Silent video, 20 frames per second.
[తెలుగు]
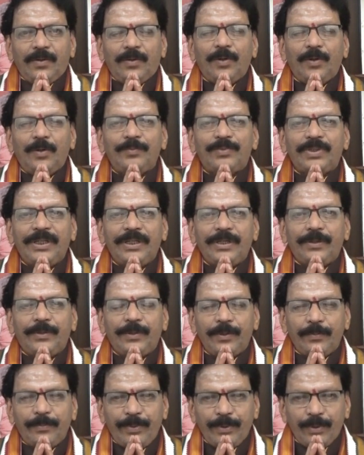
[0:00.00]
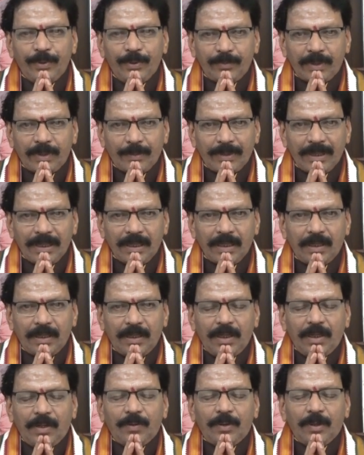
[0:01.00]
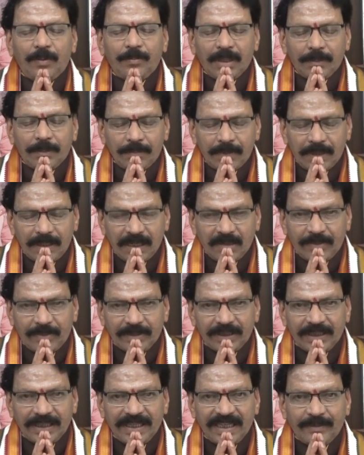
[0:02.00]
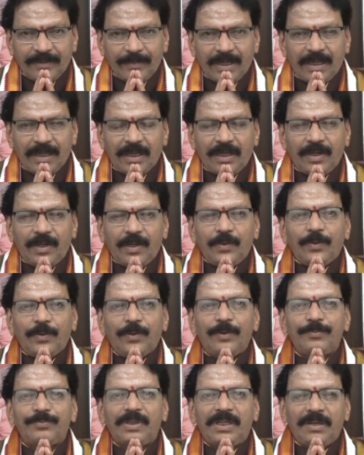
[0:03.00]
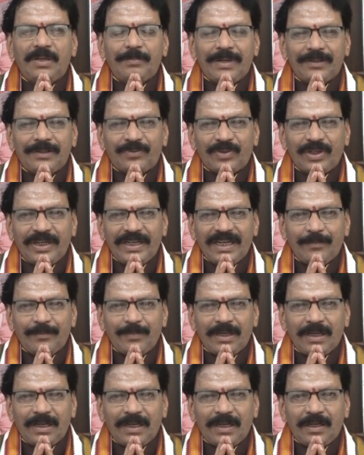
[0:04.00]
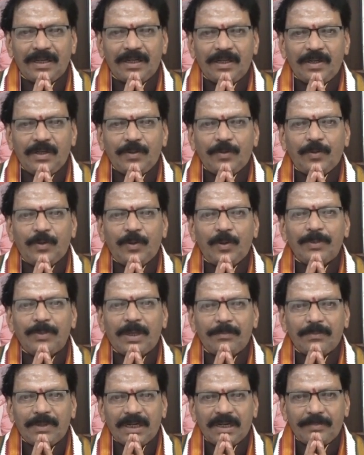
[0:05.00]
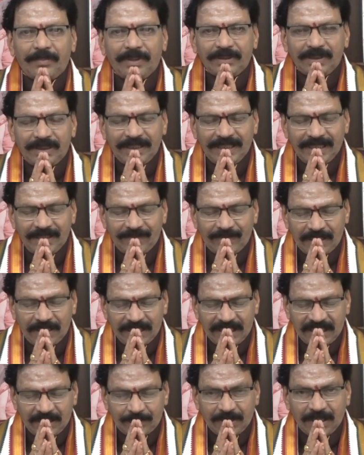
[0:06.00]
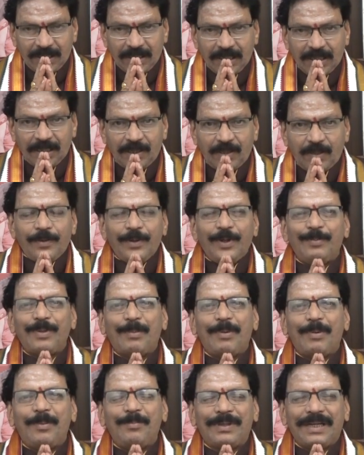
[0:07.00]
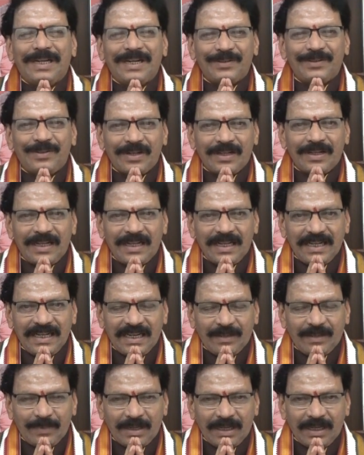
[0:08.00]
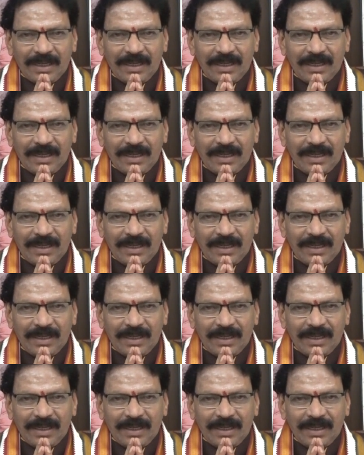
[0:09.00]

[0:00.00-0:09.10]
ఓం శ్రీ గురుభ్యోం నమ ఓం గం గణపతే నమ ఓం శ్రీమాత్రే నమ ఓం గం గణపతి దేవాయ నమ ఓం నమోం కనకదుర్గాయ నమ